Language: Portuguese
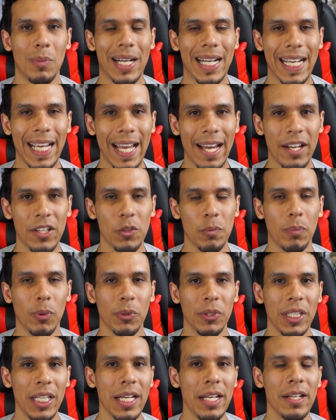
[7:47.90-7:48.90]
Uma guerra de
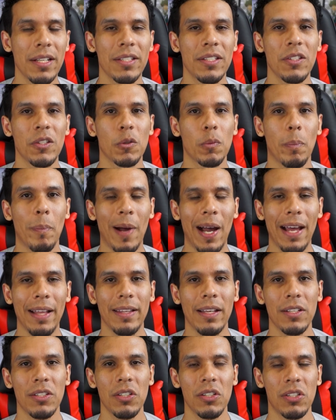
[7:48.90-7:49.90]
poder, de
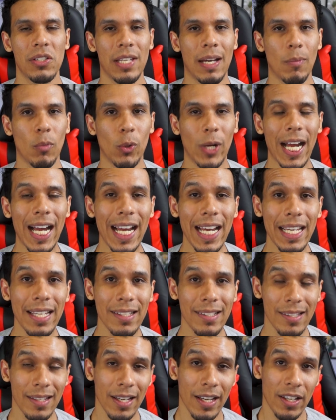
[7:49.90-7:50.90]
espada, de
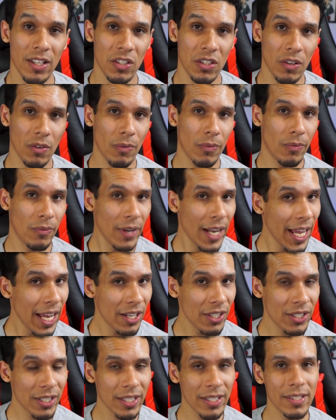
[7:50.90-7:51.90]
samurais, de
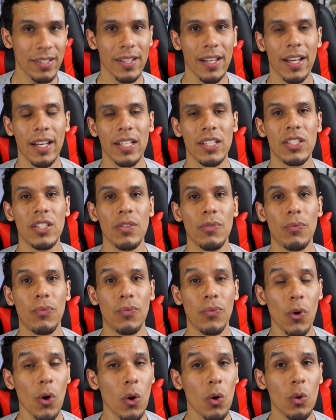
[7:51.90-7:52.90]
flechas, de
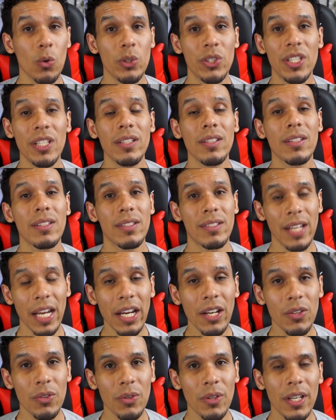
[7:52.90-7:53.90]
fogo, de
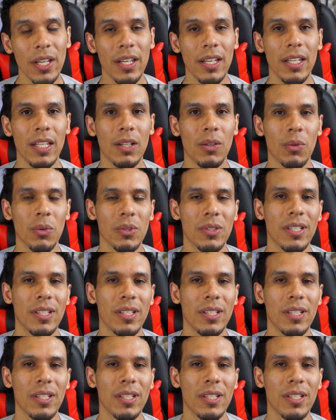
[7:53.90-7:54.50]
incêndio e com